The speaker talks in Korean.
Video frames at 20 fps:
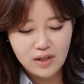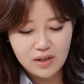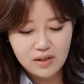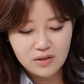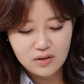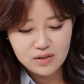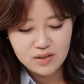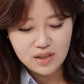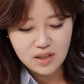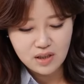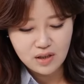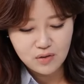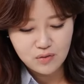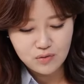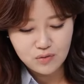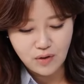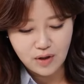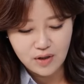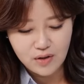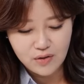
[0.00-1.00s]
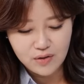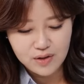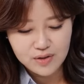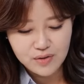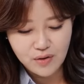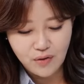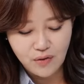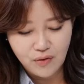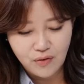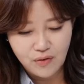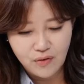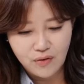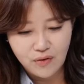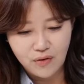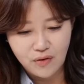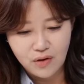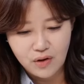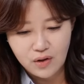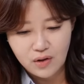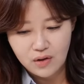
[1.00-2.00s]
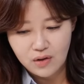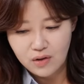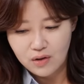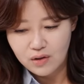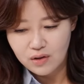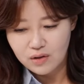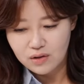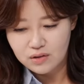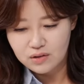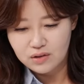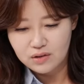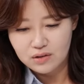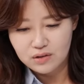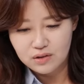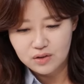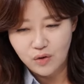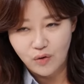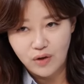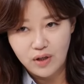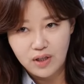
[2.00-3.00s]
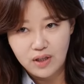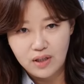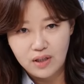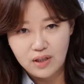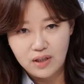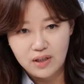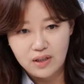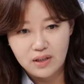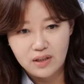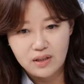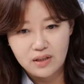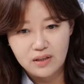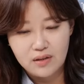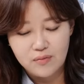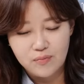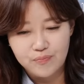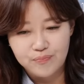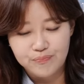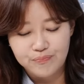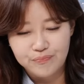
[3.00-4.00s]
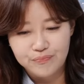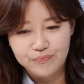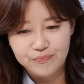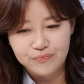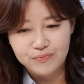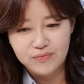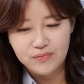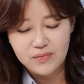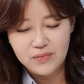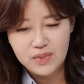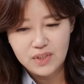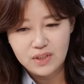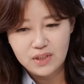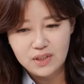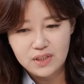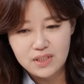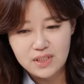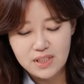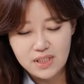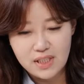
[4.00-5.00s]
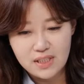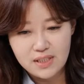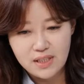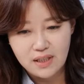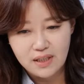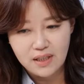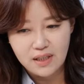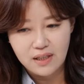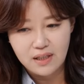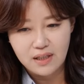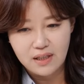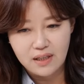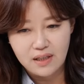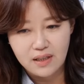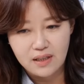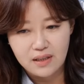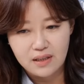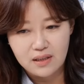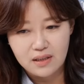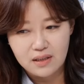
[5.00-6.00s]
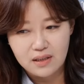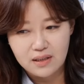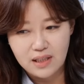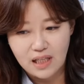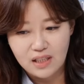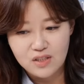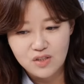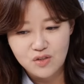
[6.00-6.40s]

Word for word: 그렇지 않아도 관련해서 그 저희 음, 이 지하 세계 이 나는